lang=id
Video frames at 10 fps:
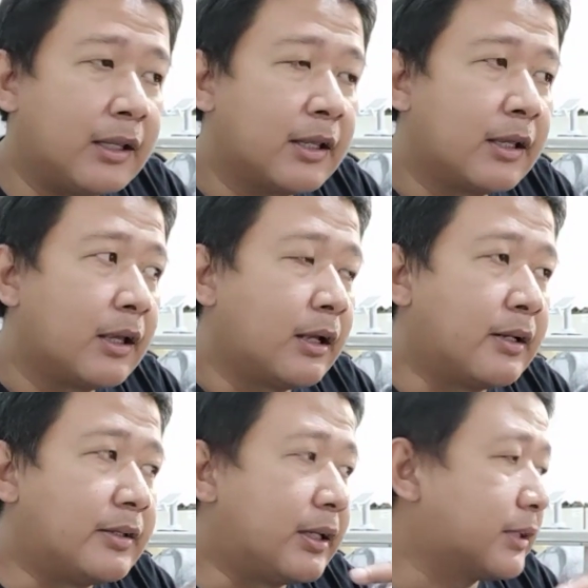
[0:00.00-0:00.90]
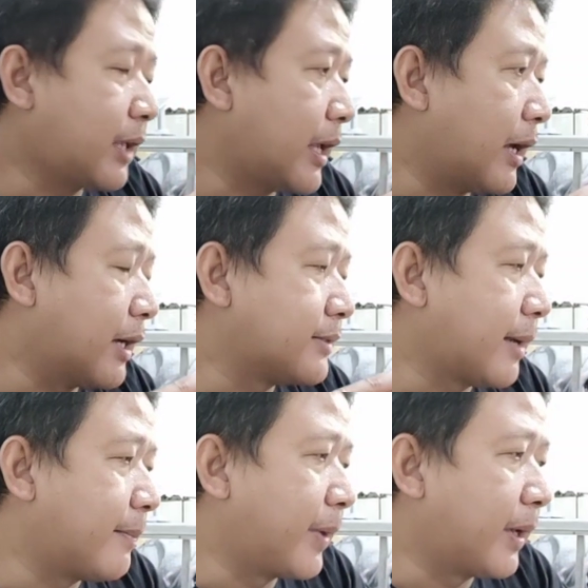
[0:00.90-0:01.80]
di sini saya akan
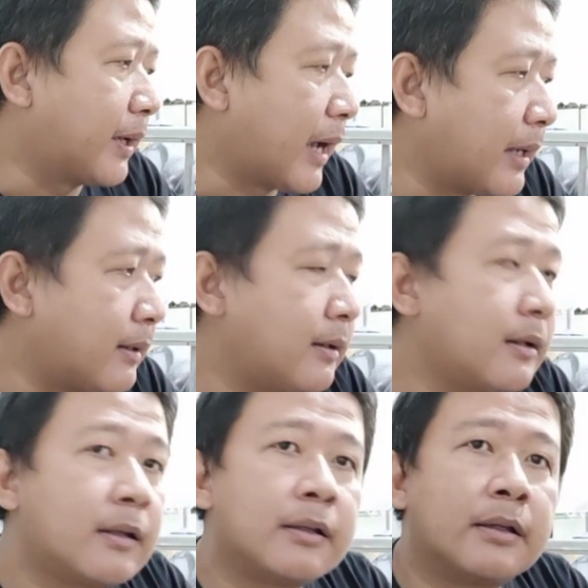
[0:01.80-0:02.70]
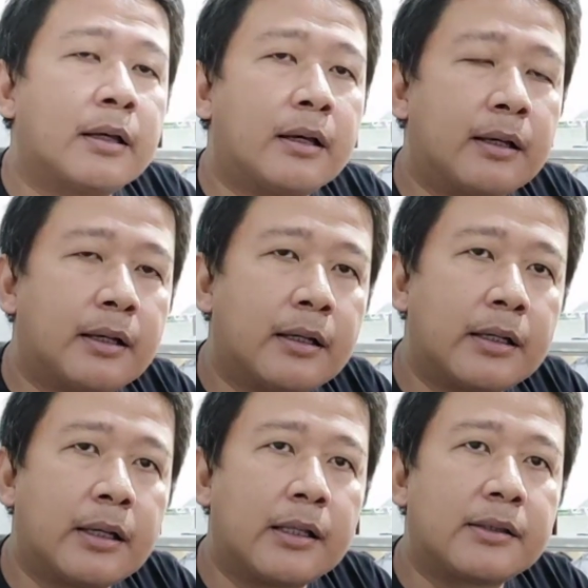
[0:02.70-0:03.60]
sampaikan eh,
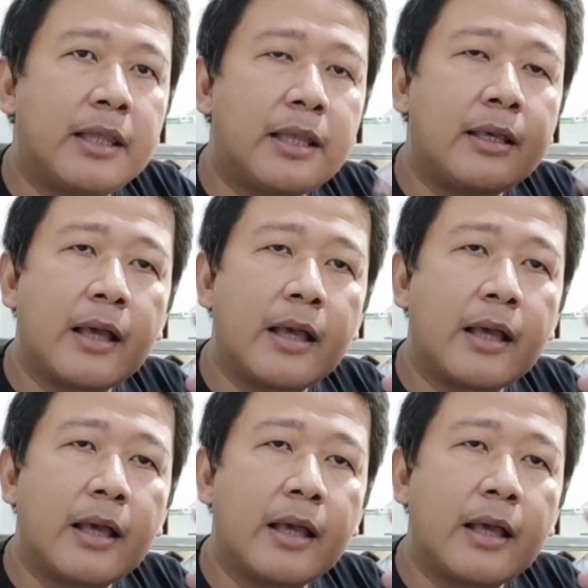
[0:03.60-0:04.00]
tiga